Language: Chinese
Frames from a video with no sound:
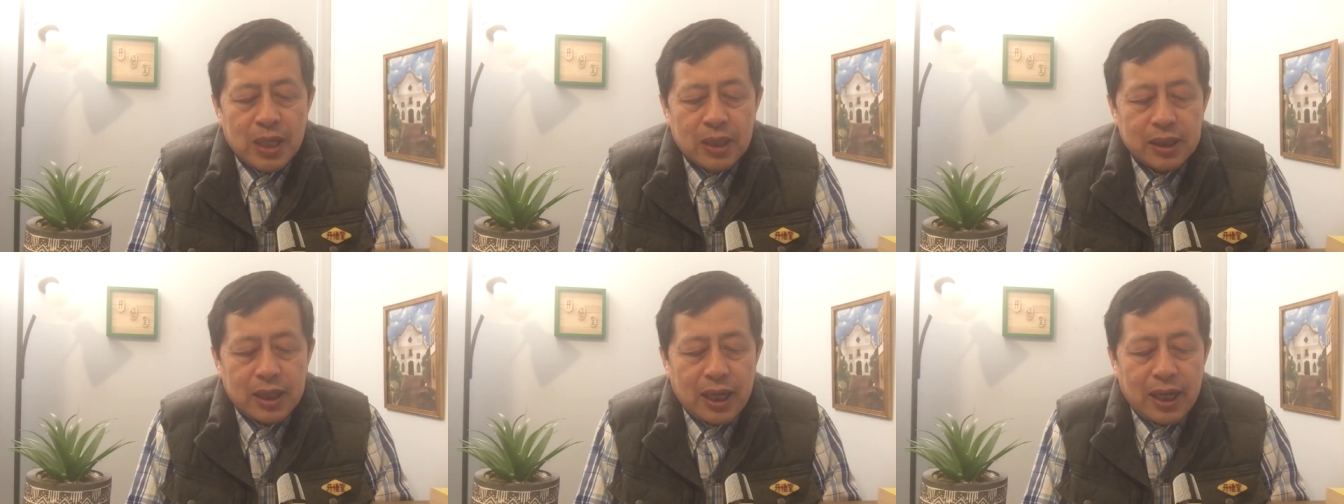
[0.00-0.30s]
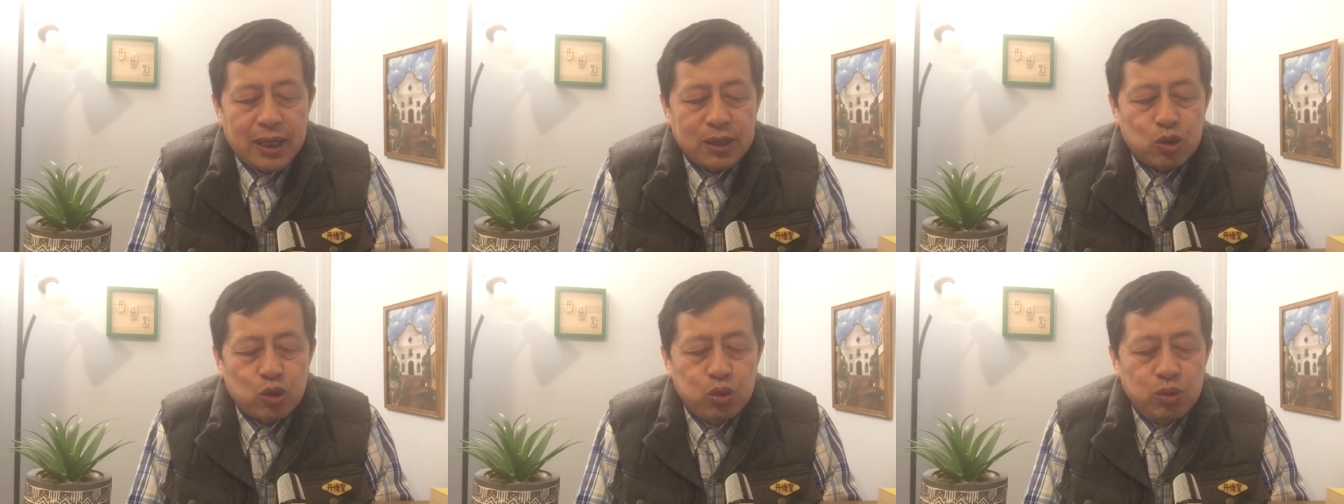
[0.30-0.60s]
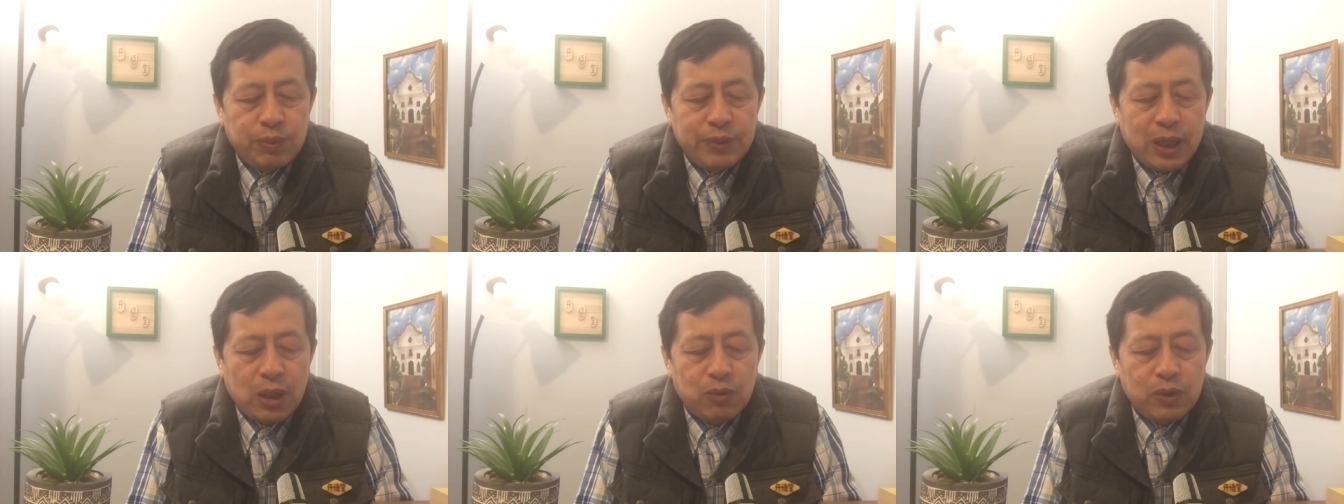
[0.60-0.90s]
他还
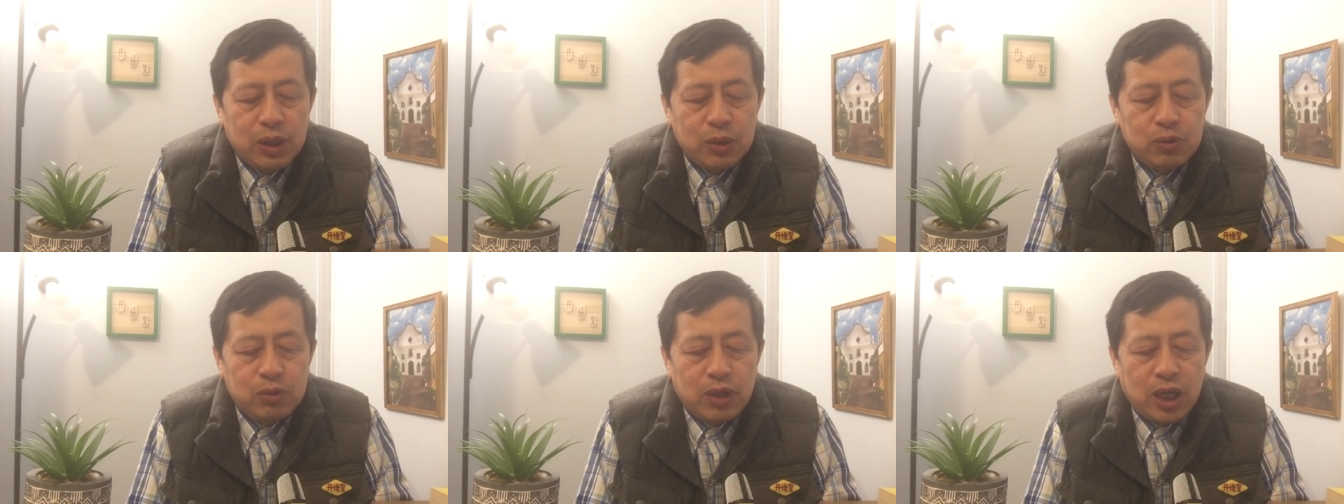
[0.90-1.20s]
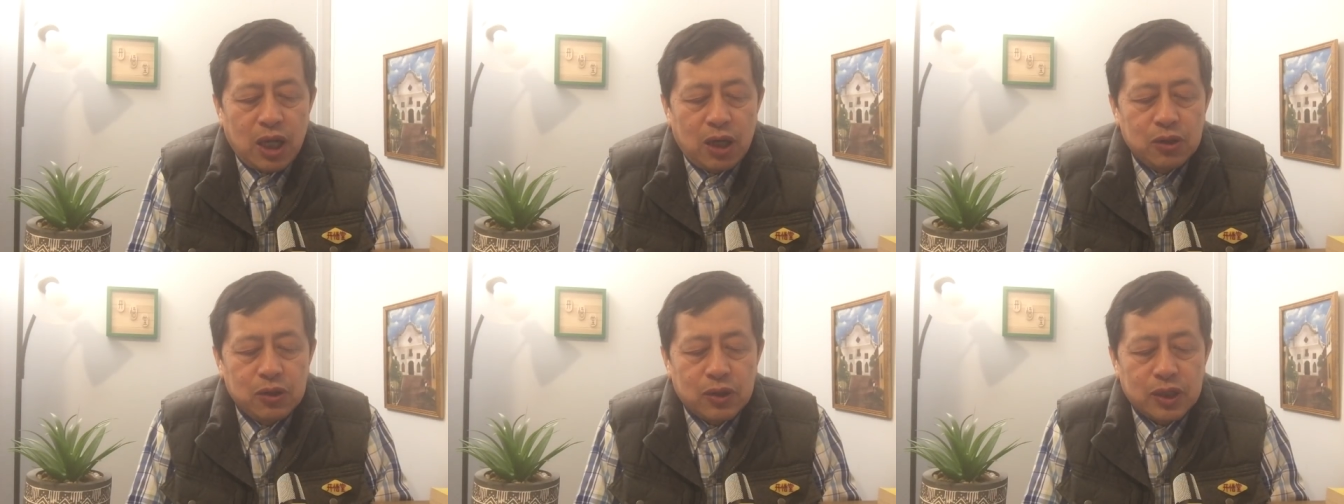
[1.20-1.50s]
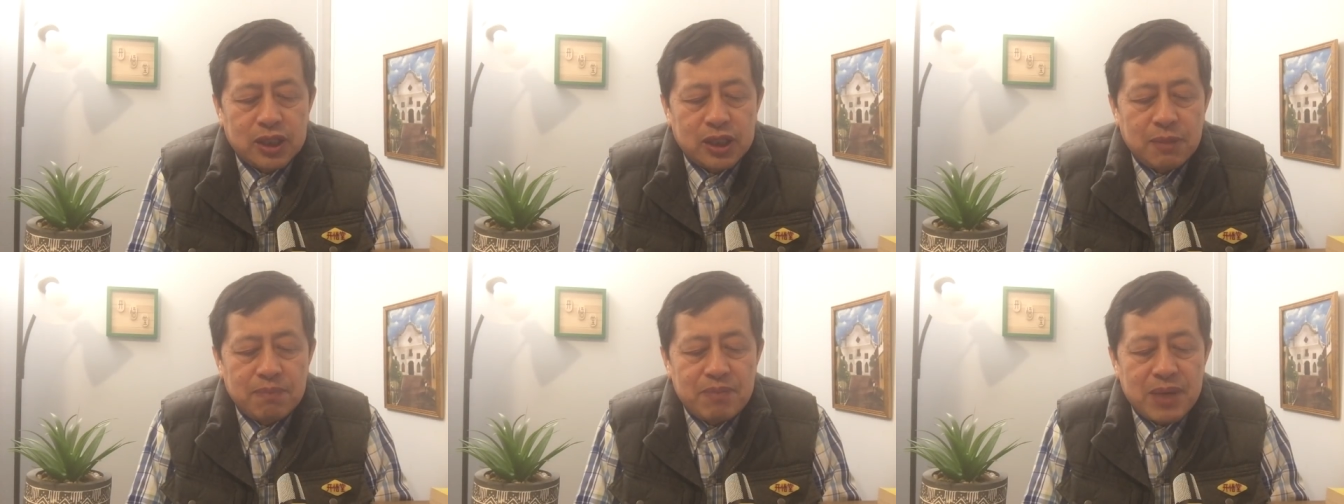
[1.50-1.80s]
出面维护好友
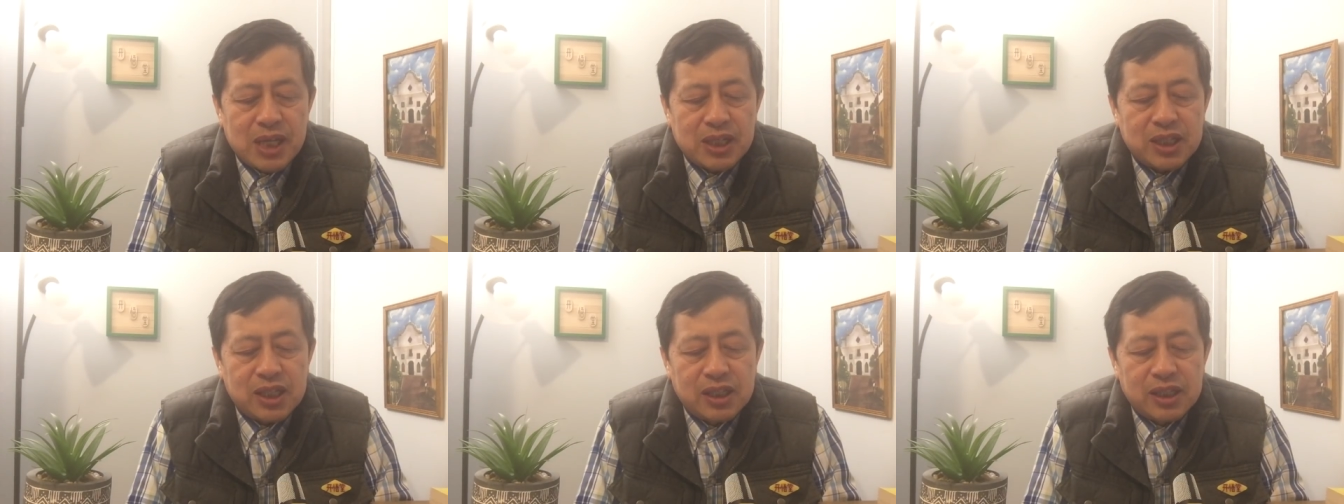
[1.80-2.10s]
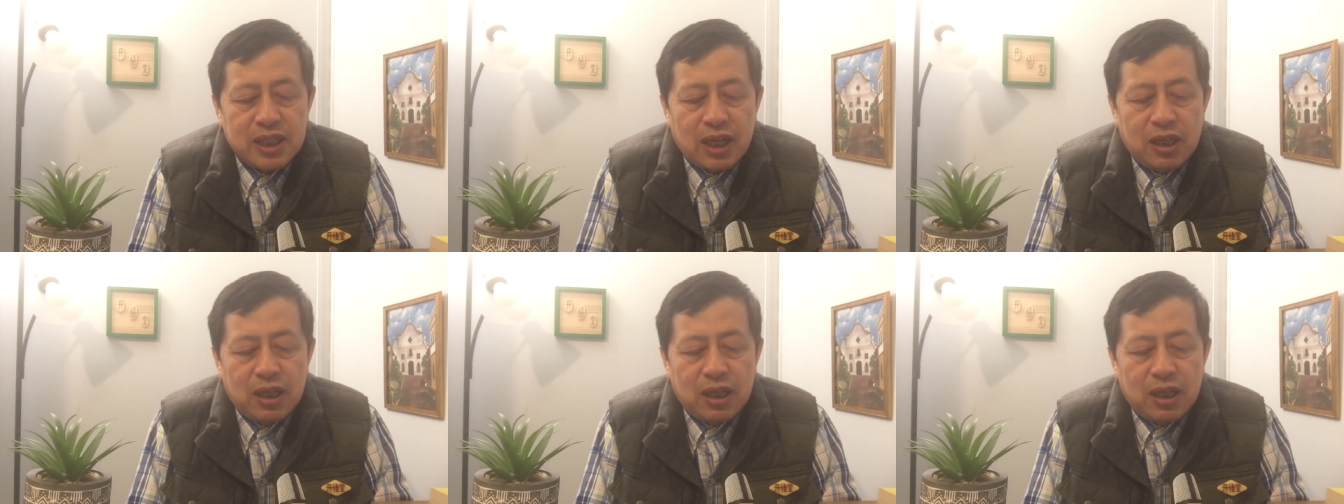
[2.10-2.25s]
的正面形